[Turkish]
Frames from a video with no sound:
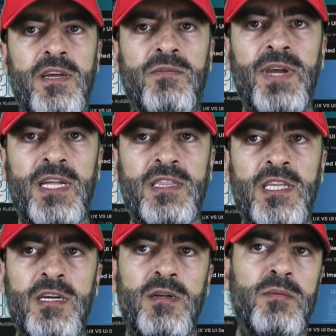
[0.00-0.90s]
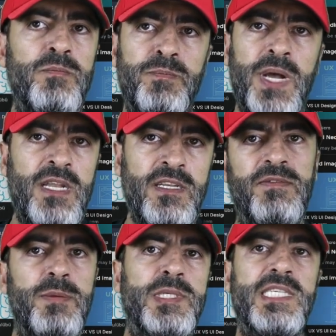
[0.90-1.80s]
Veyahut da ben
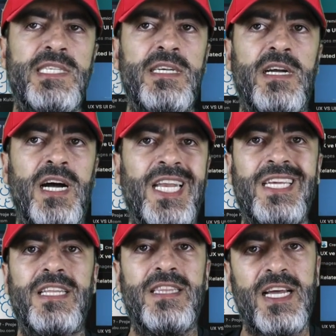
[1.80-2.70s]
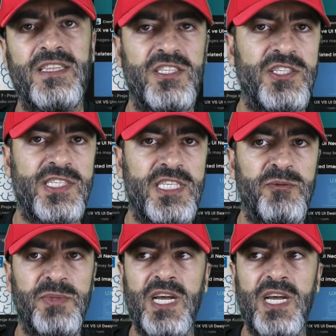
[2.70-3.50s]
web sitesi hareketlendiricisiyim.